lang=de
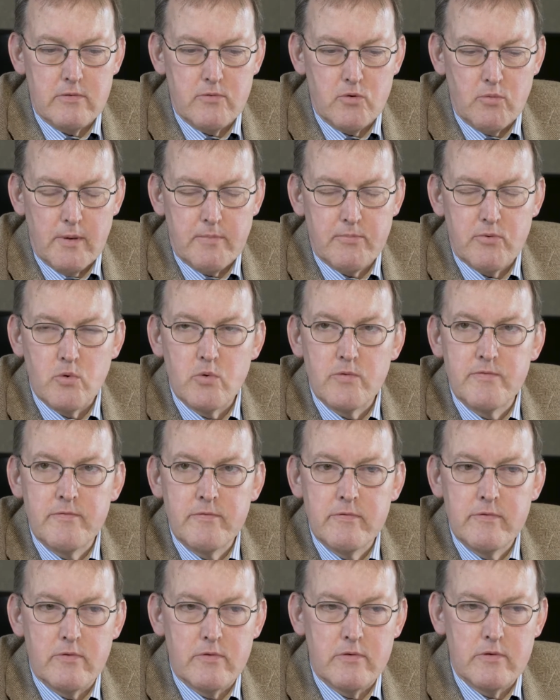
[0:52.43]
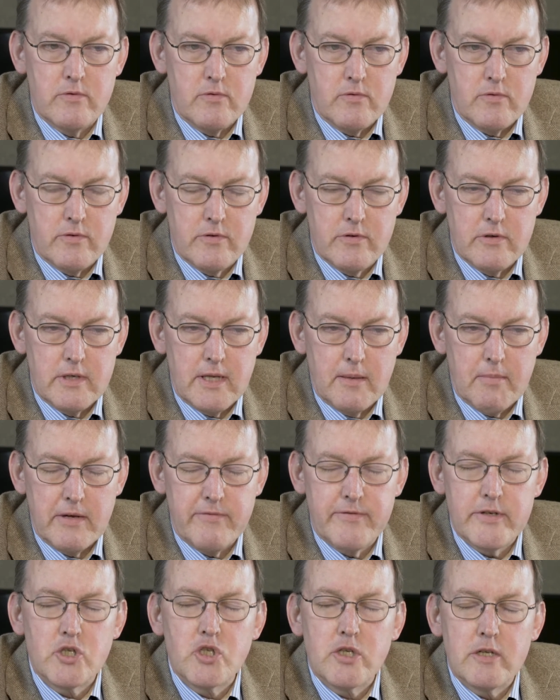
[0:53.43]
überprüfen und dabei
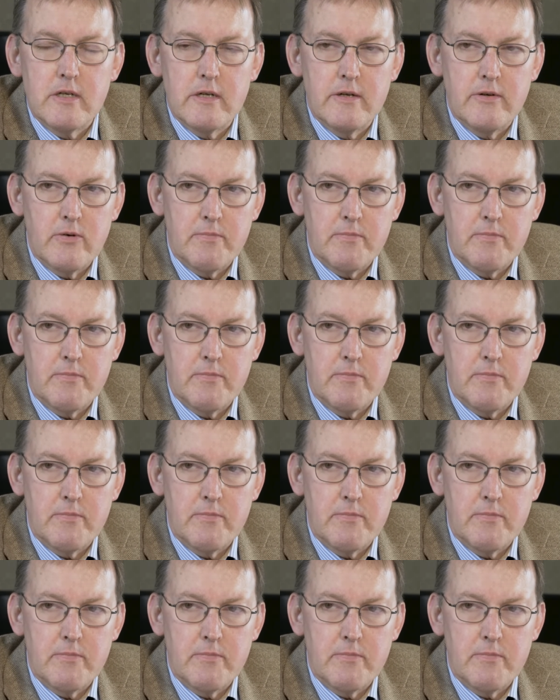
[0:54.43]
feststellen,